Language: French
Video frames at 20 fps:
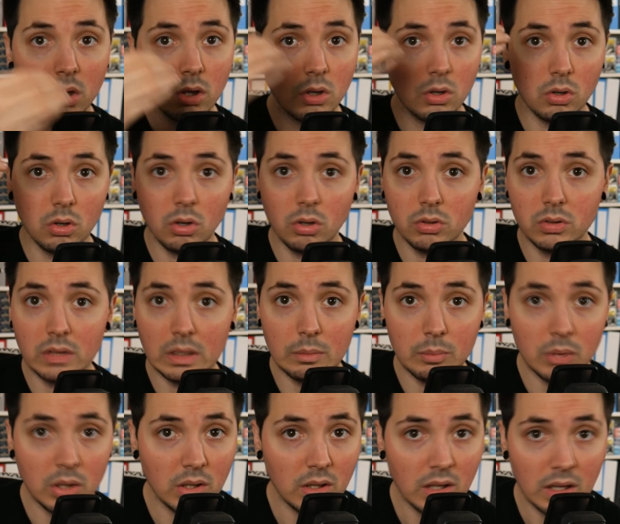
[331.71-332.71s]
rentable
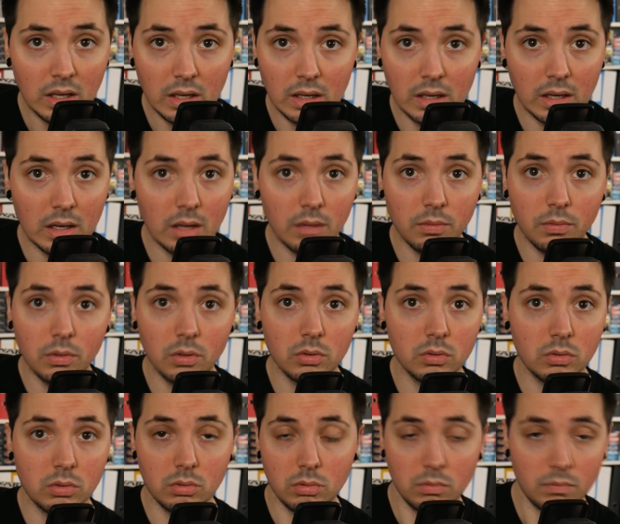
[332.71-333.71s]
à la vente